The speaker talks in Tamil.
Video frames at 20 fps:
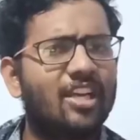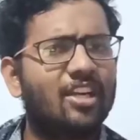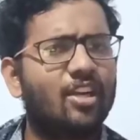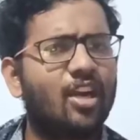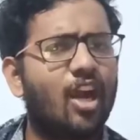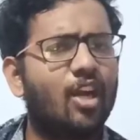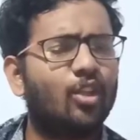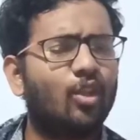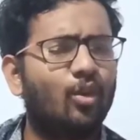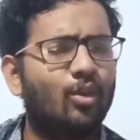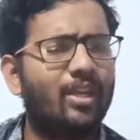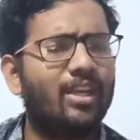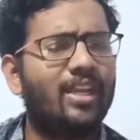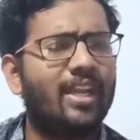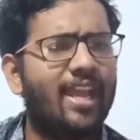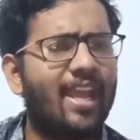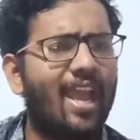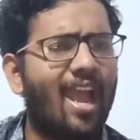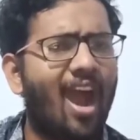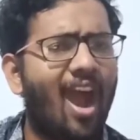சேர்க்காதோ
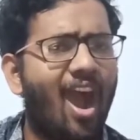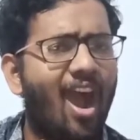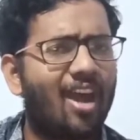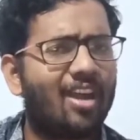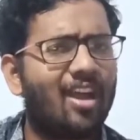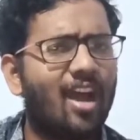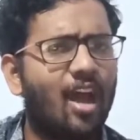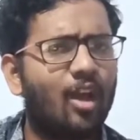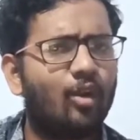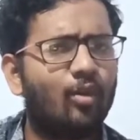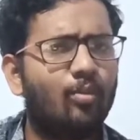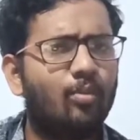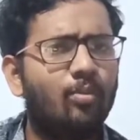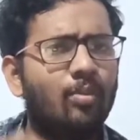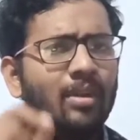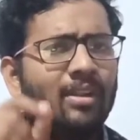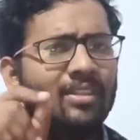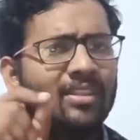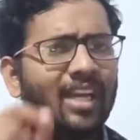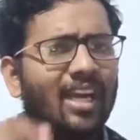நின்ன ஆறாரும்
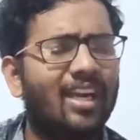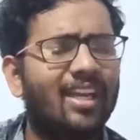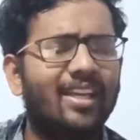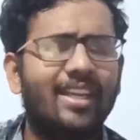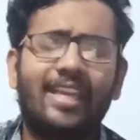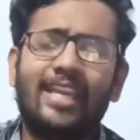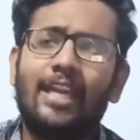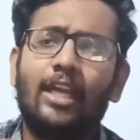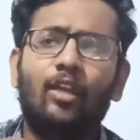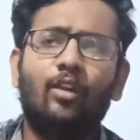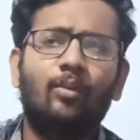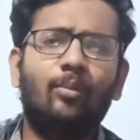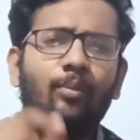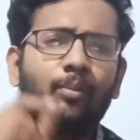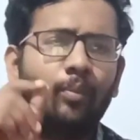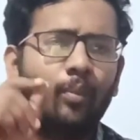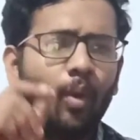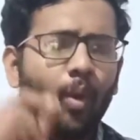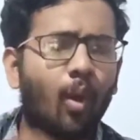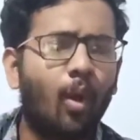தலை கீழும்
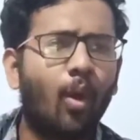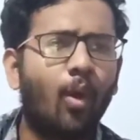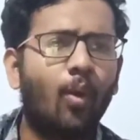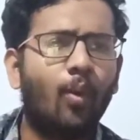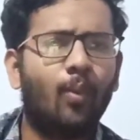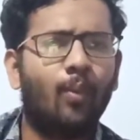ஓ